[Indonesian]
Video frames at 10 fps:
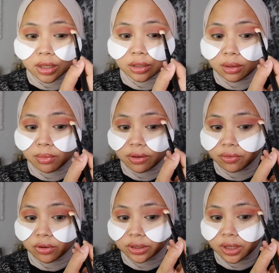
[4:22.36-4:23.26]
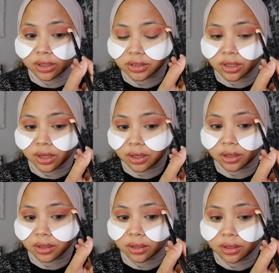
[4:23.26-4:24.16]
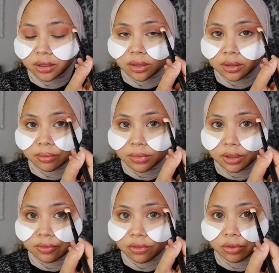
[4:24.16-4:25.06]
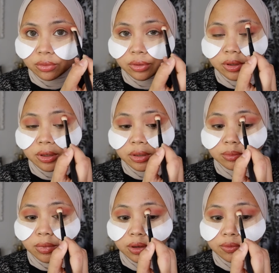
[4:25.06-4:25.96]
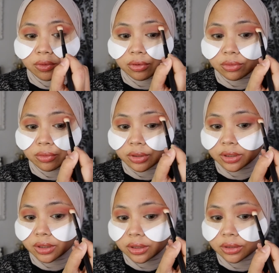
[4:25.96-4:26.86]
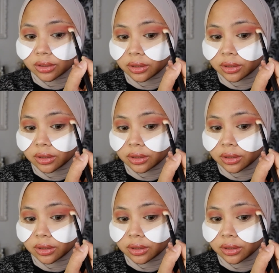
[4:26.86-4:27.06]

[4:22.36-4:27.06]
kita backward aja ya back forward back forward